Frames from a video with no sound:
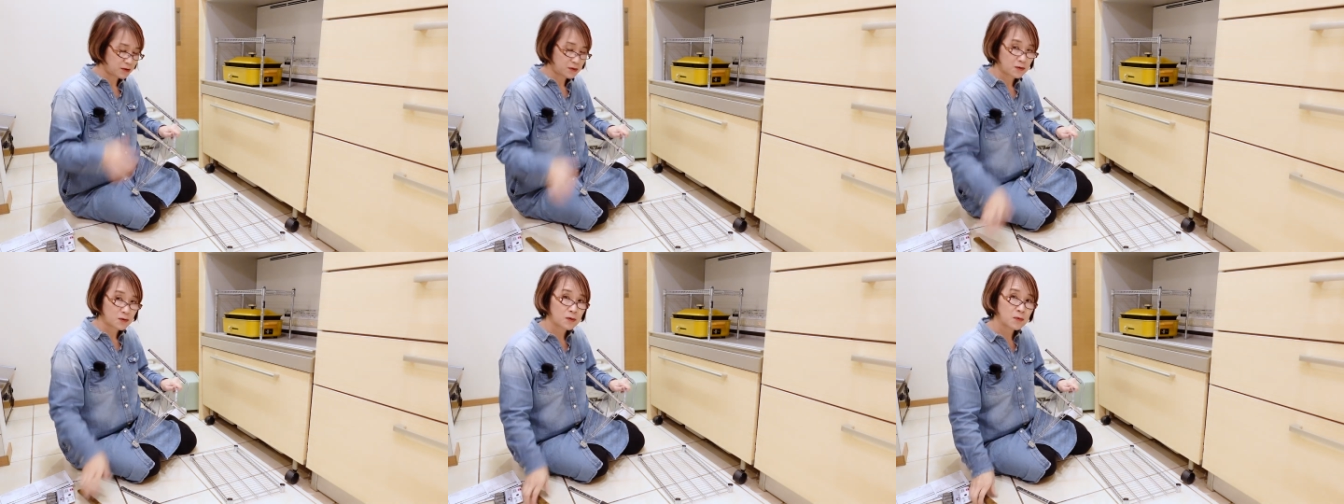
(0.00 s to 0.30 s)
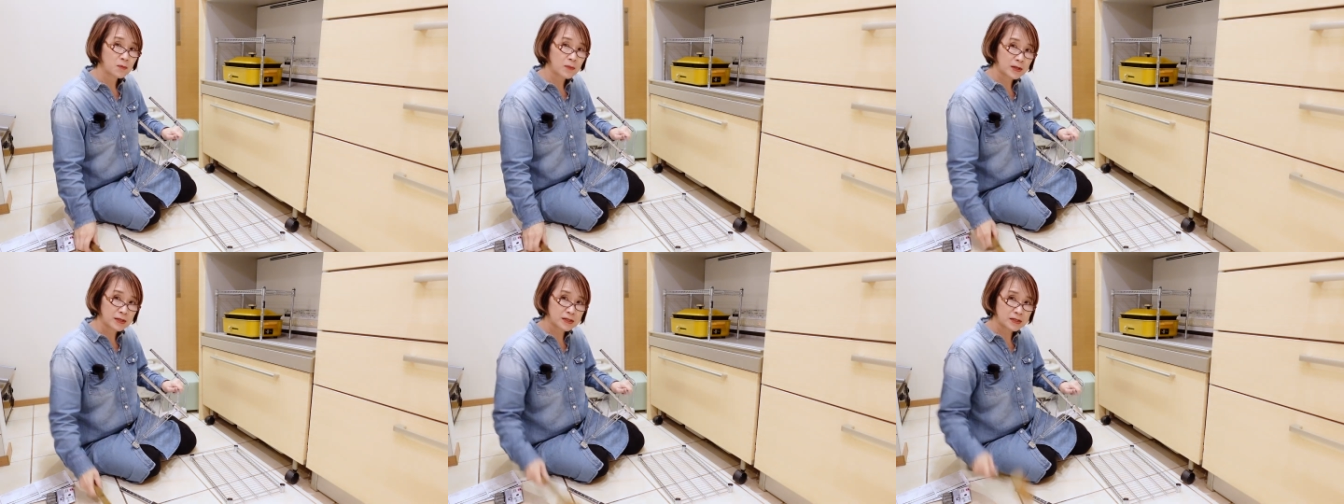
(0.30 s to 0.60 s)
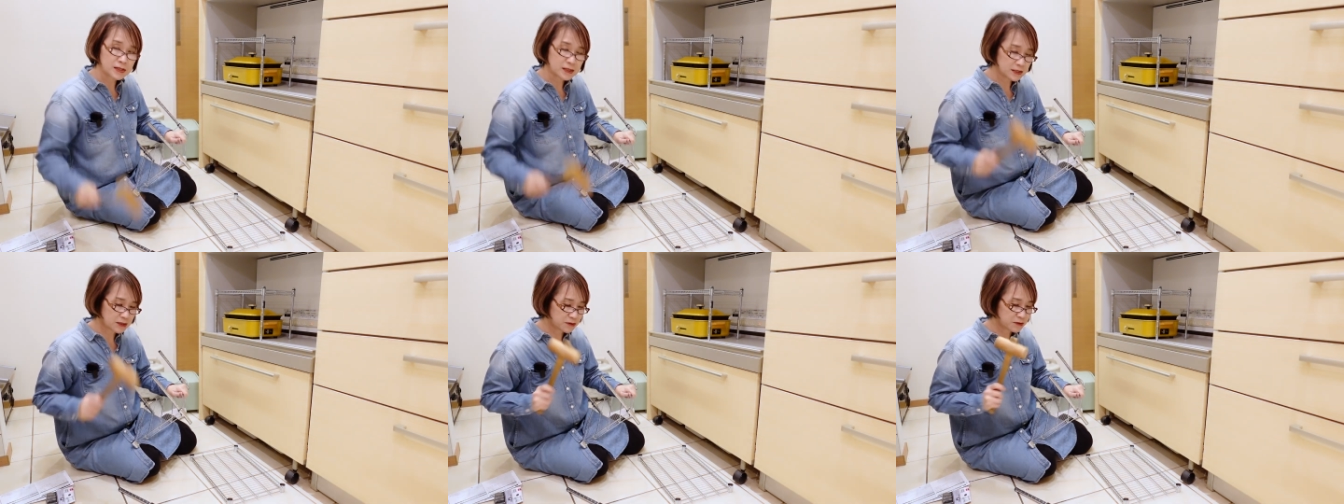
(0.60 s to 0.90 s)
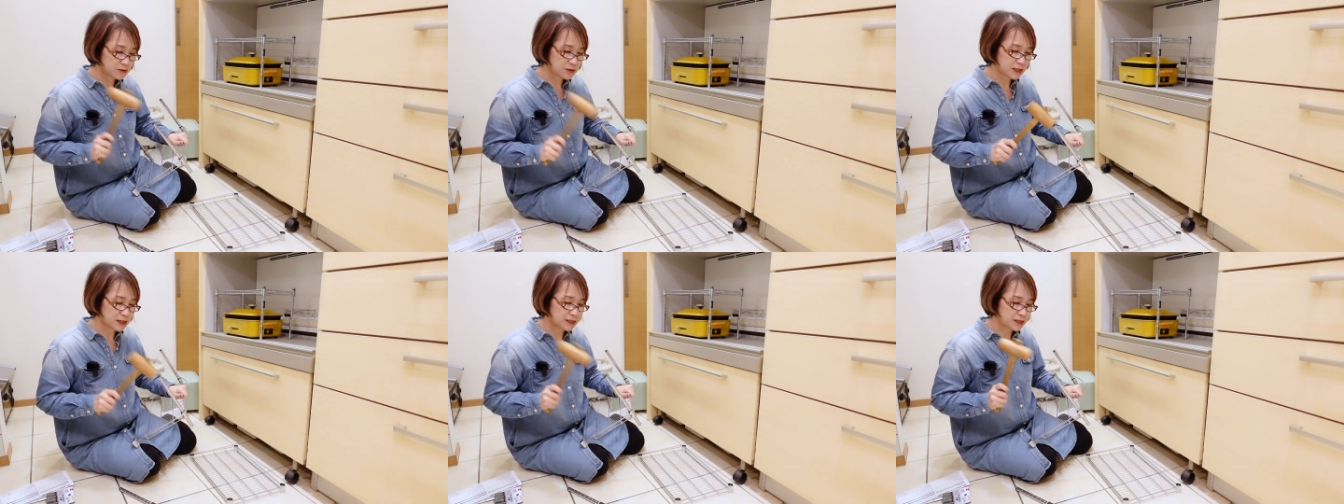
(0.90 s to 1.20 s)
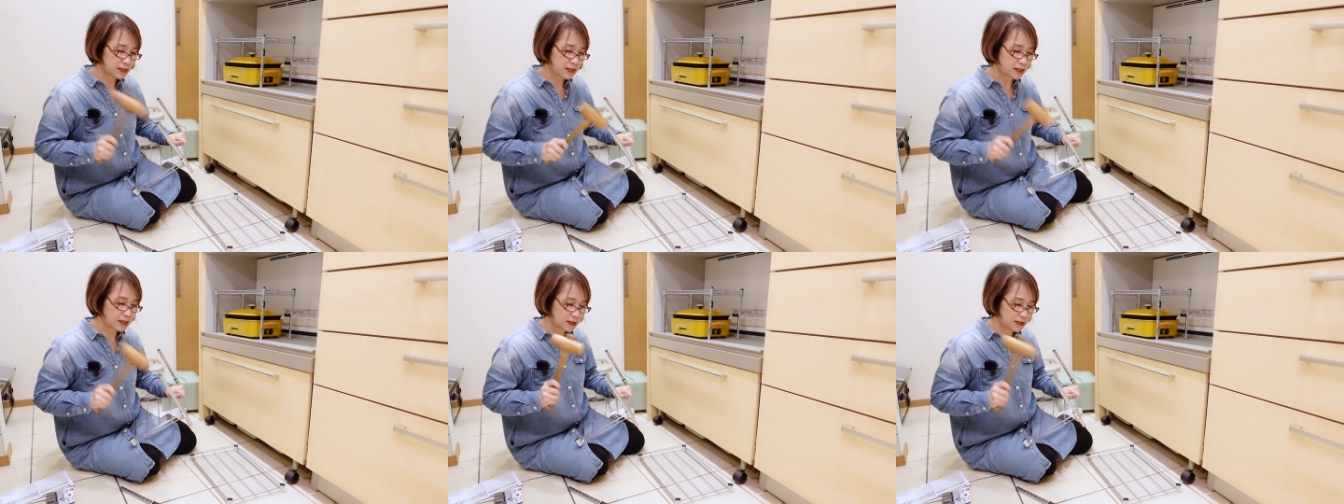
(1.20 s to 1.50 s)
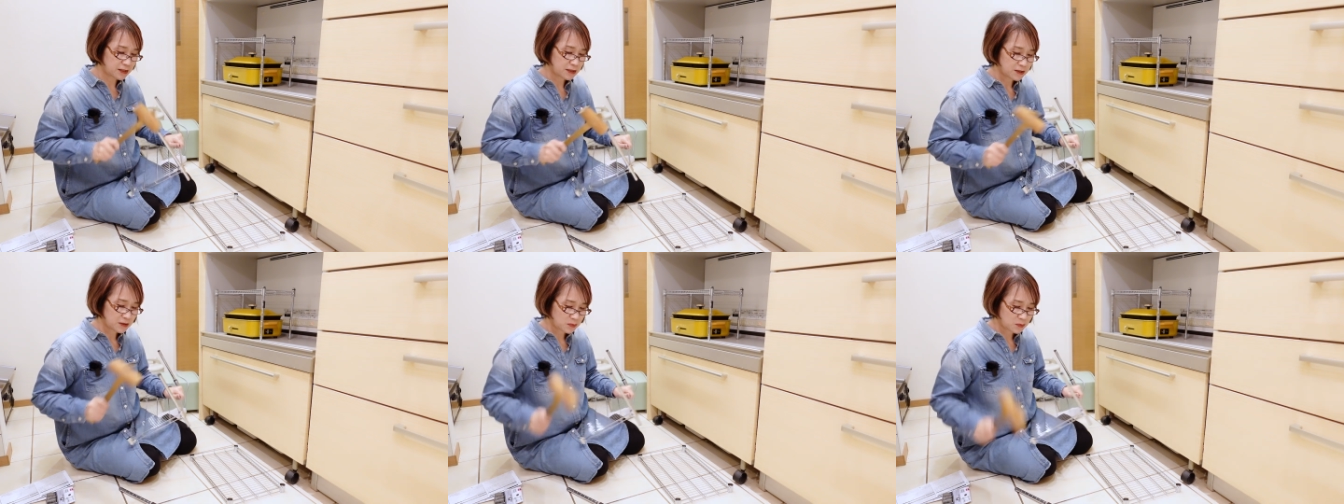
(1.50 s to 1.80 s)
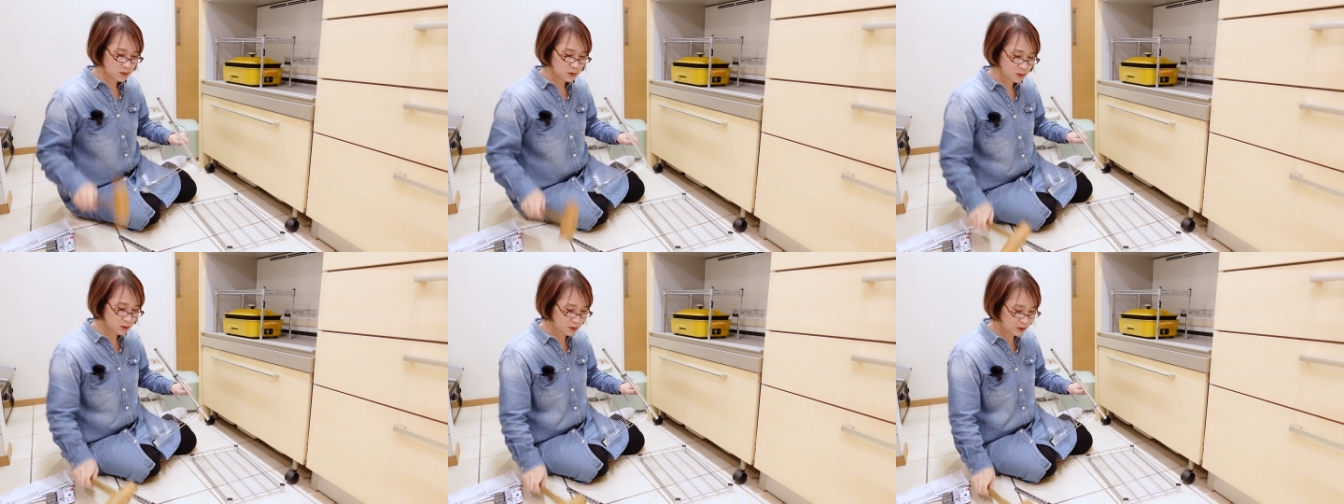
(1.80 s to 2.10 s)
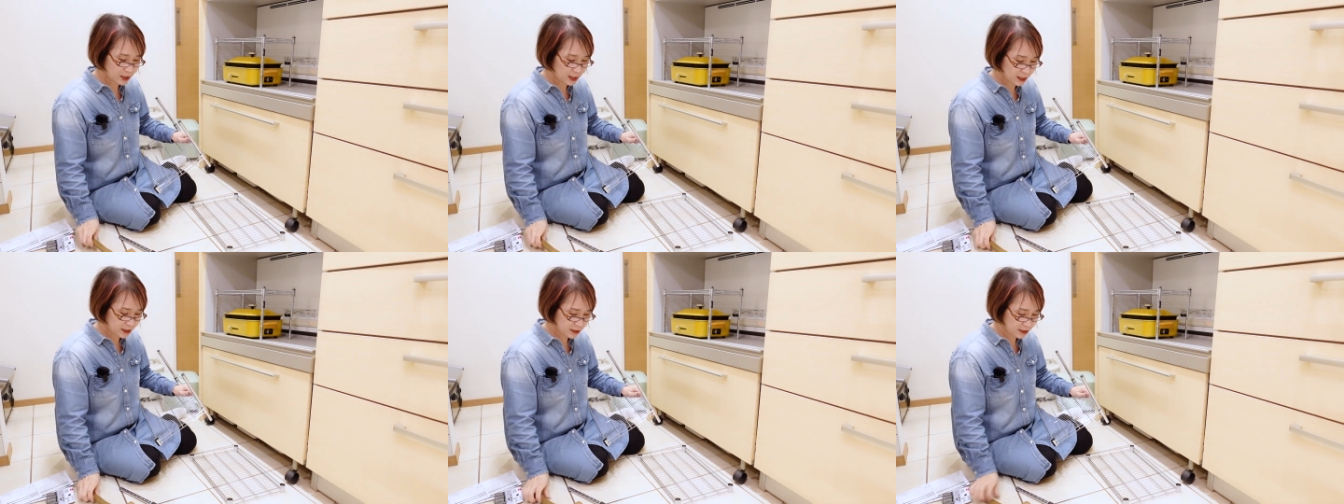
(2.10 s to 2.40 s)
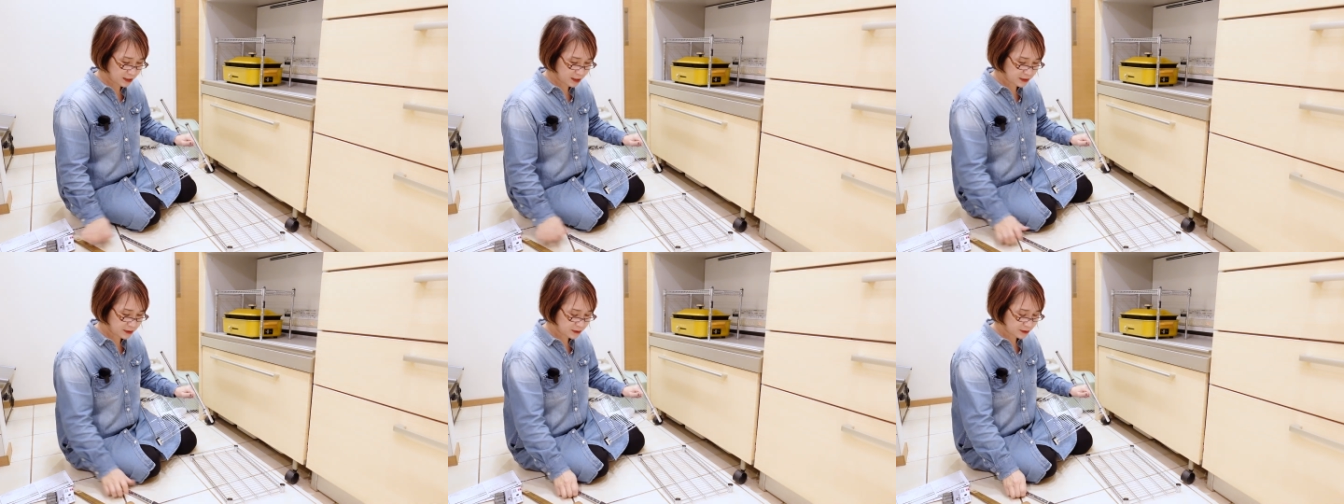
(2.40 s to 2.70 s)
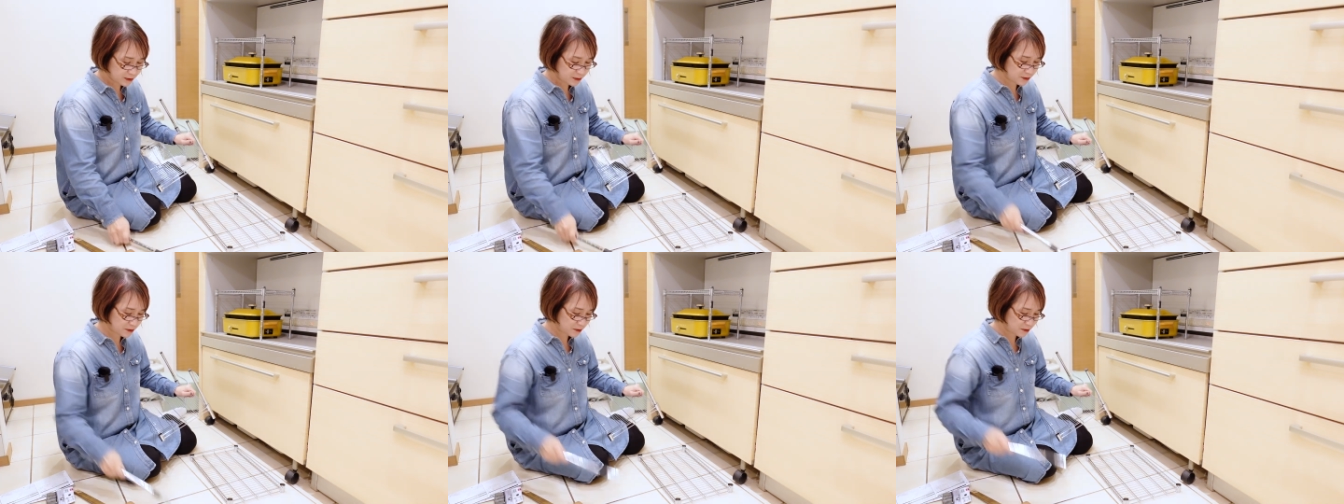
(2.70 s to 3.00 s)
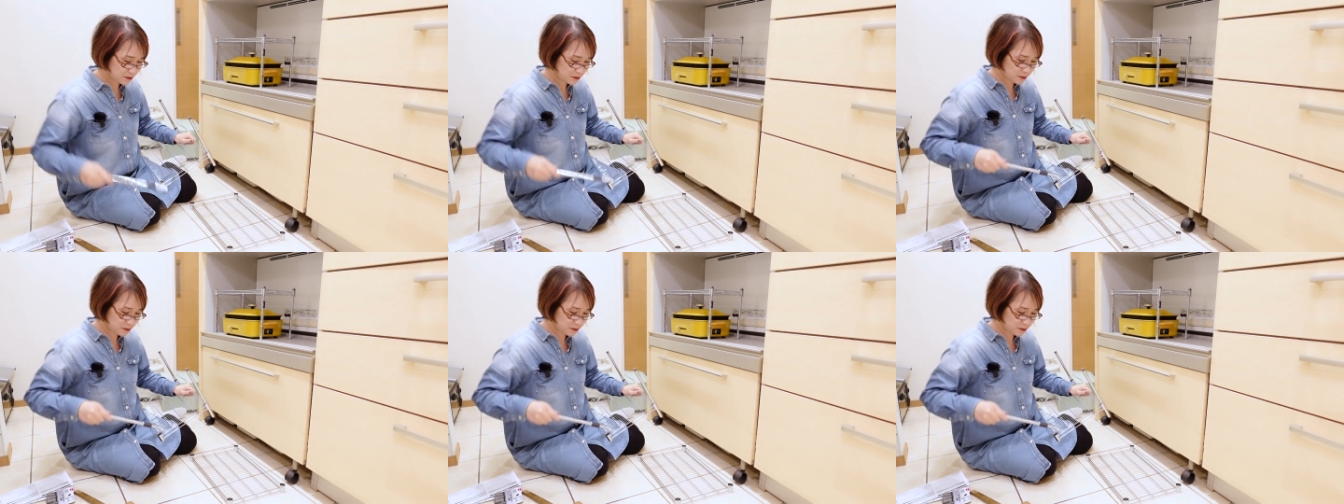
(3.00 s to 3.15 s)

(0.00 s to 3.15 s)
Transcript: ほんまにいけそうやったらもっとガンガンってする。